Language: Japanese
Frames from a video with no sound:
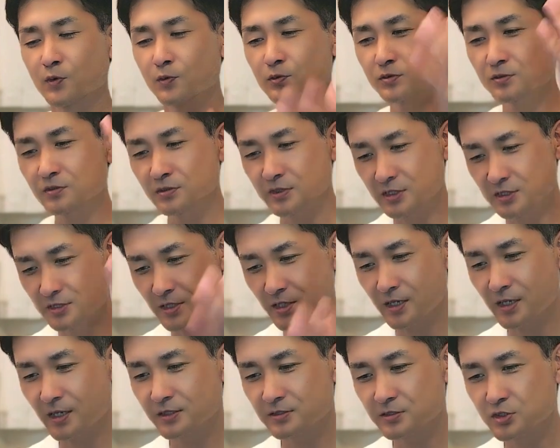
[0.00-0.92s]
本当に
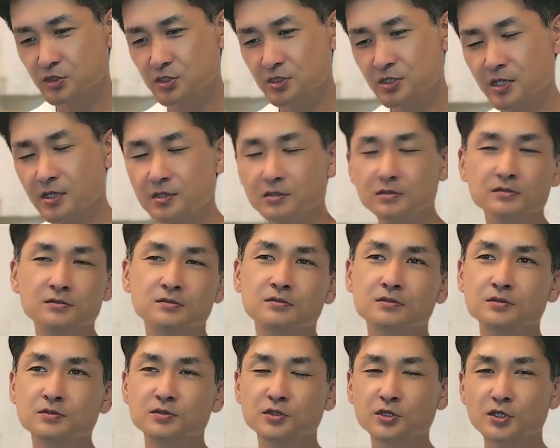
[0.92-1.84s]
生活してい
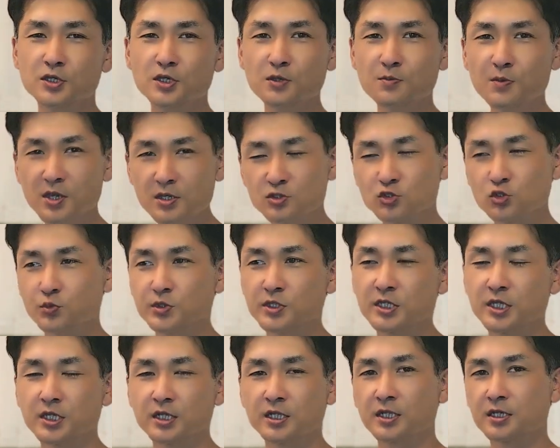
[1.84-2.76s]
るっていうイメージを見
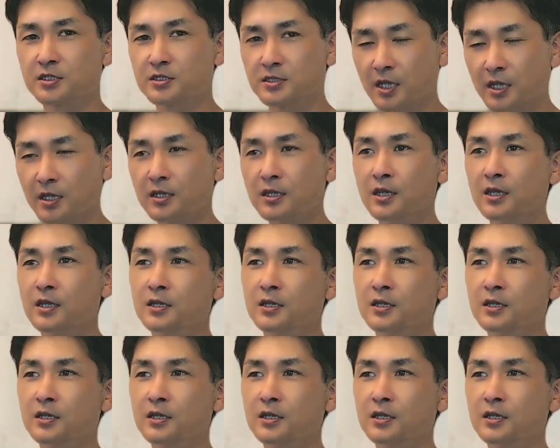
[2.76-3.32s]
ていただきたい